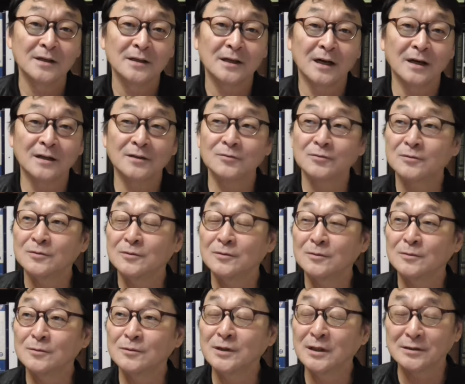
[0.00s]
あ
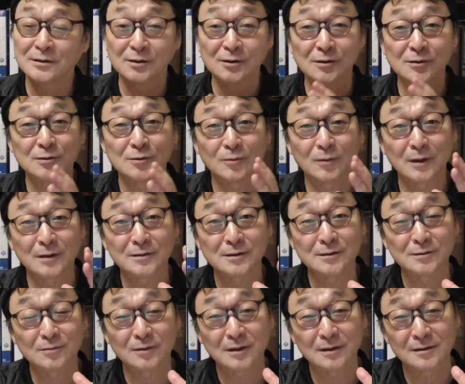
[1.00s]
の、イエス・キリストは
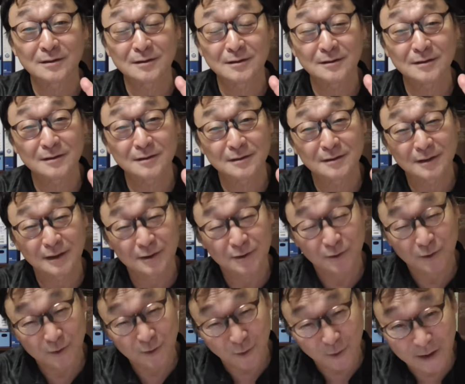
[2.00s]
実は聖書
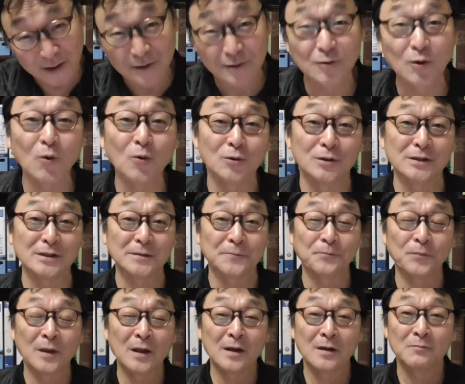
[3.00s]
の予言通り、
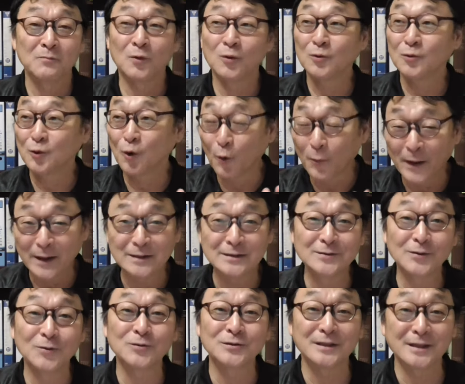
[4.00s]
もうロバに
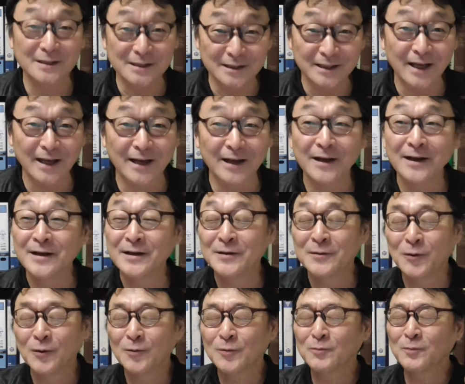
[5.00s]
乗ってきて、
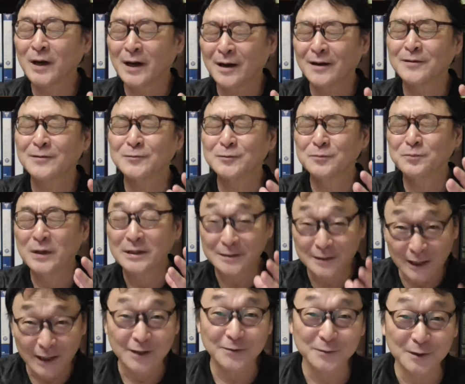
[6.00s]
まあ、
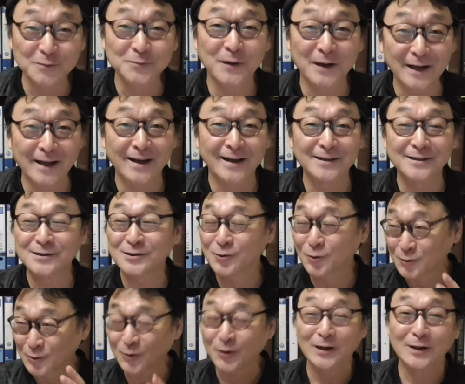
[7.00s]
ベツレヘムで生まれ、
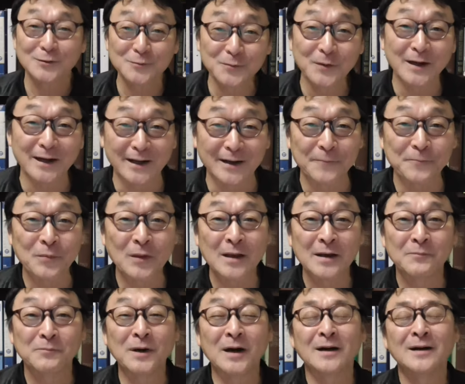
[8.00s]
少女から生まれ、
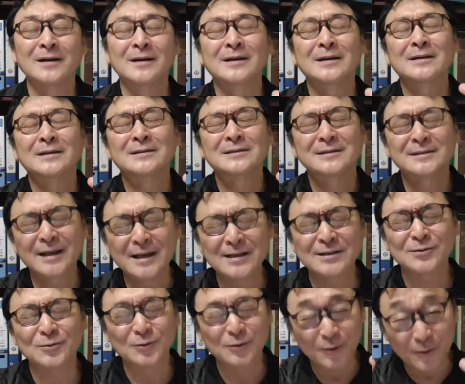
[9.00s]
まあ、聖
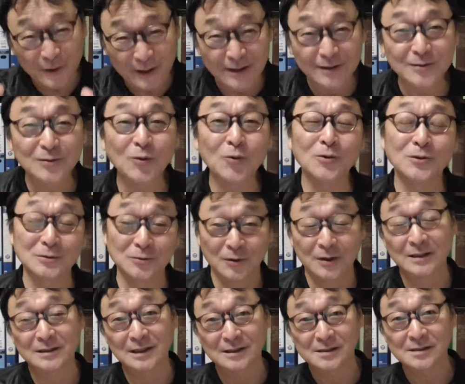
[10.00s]
書の予言通りの
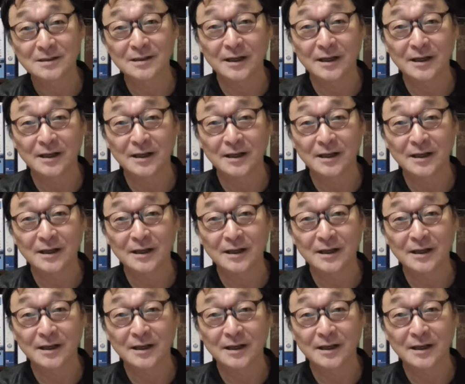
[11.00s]
形